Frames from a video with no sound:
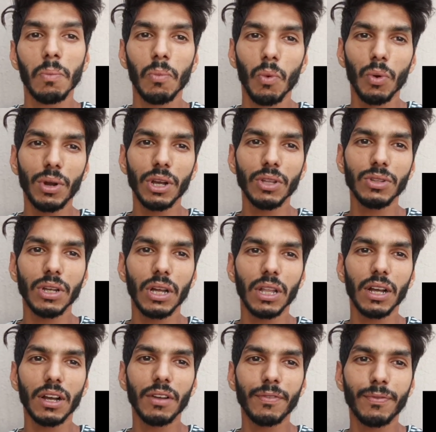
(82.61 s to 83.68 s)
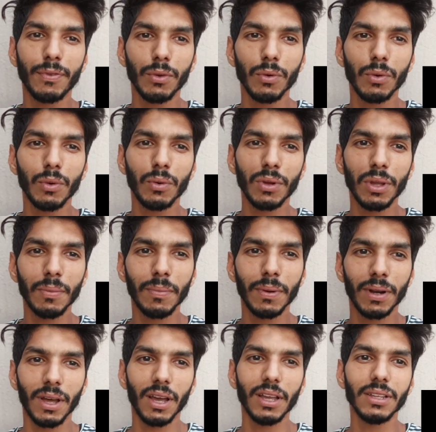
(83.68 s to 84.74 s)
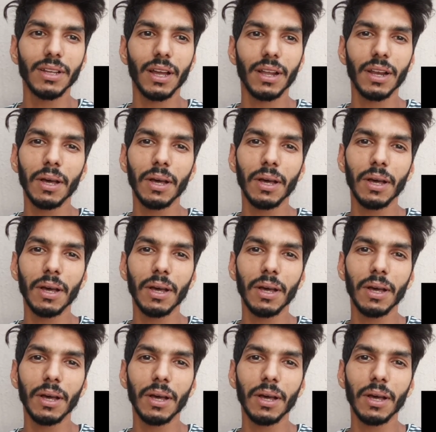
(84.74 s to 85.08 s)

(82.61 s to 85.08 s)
मौके से ज़्यादा अगर फ्यूड उनकी बनाई जाए